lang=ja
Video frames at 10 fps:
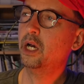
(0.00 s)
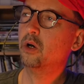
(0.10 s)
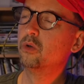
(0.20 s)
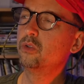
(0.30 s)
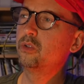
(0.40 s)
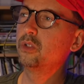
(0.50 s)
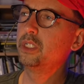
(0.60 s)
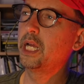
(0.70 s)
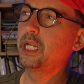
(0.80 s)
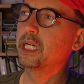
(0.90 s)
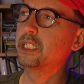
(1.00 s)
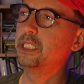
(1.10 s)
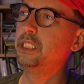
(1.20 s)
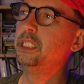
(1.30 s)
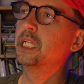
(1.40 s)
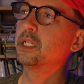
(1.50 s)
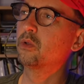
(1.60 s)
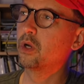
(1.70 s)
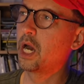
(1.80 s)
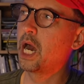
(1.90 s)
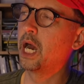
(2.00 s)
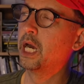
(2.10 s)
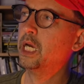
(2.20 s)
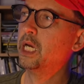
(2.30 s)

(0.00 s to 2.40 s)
本当に誰か死んだとか